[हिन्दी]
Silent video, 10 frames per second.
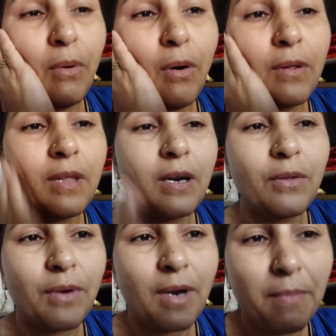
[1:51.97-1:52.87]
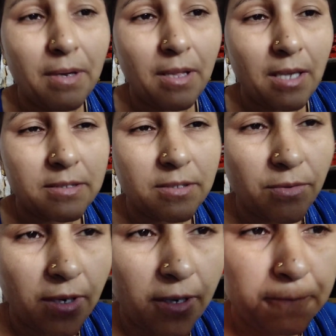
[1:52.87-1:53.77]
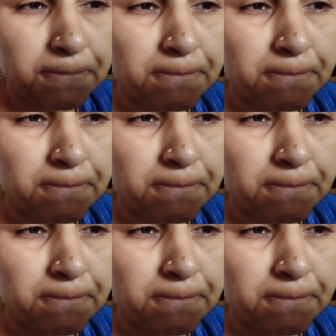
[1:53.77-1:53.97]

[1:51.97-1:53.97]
बहुत दर्द हो रहा है बर्दाश्त नहीं हो रहा है